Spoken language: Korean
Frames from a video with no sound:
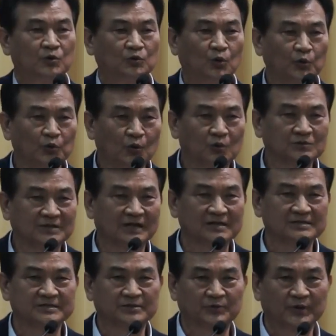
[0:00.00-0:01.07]

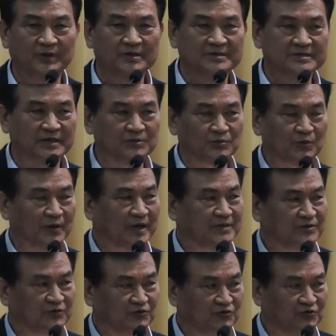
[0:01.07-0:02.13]
논농사를 짓고 있는 제주도
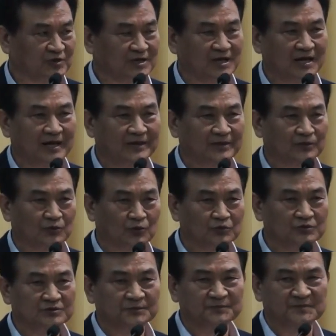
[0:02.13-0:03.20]
내에서 유일한
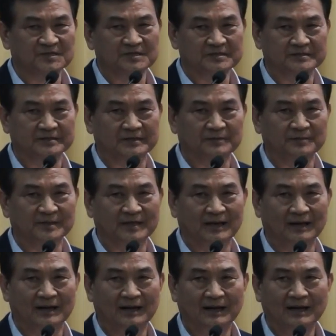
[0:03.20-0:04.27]
논습지
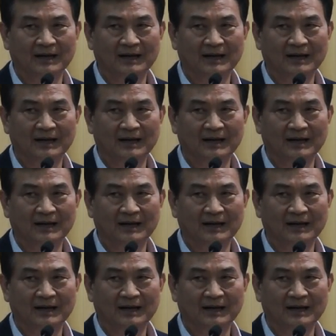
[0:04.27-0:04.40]
지역입니다.